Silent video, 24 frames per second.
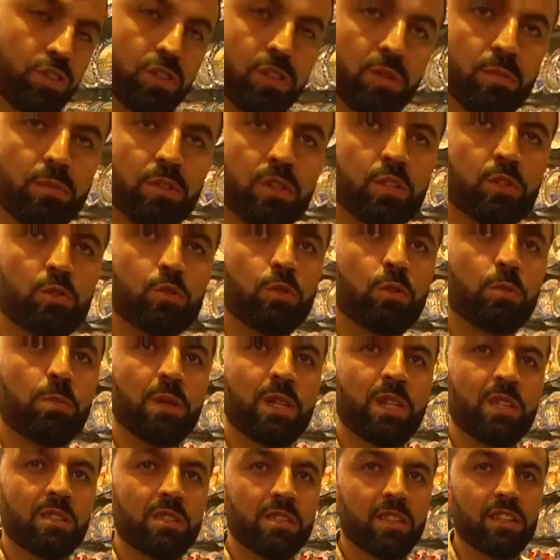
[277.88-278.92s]
чем
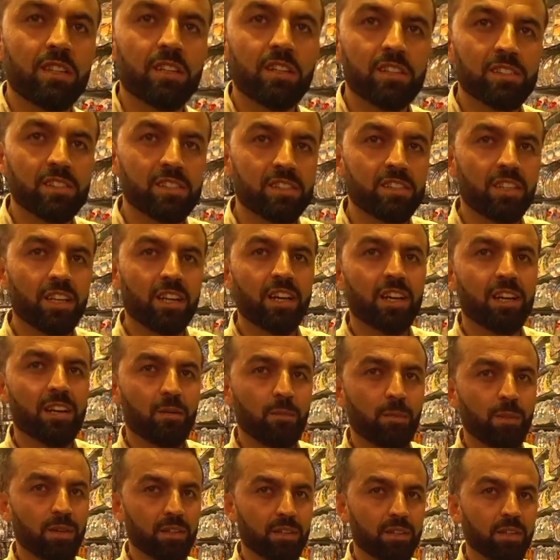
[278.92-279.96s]
150 разные
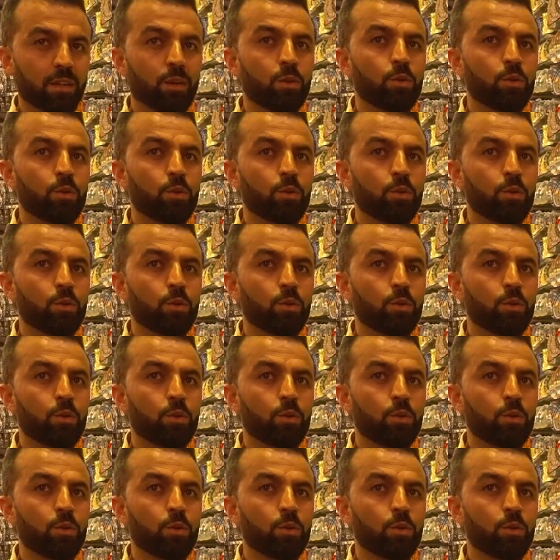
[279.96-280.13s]
ароматы